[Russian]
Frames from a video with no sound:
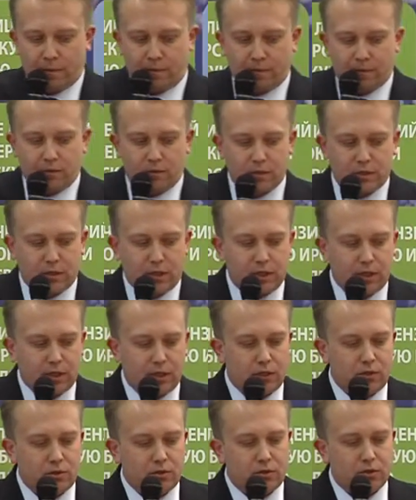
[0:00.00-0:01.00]
То есть
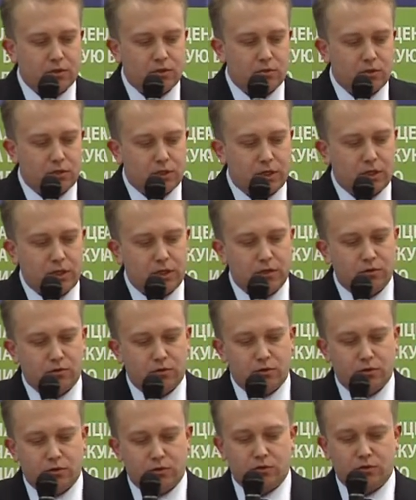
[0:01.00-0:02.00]
рынок идет из точки 1 в
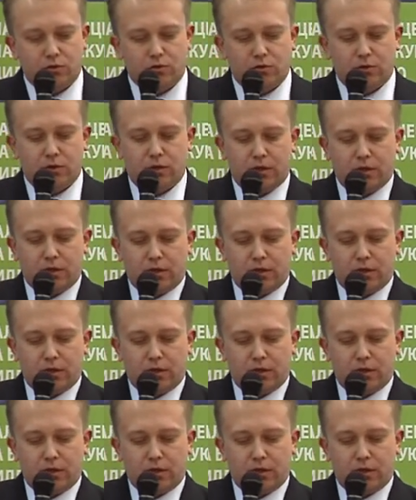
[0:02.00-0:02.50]
точку 0.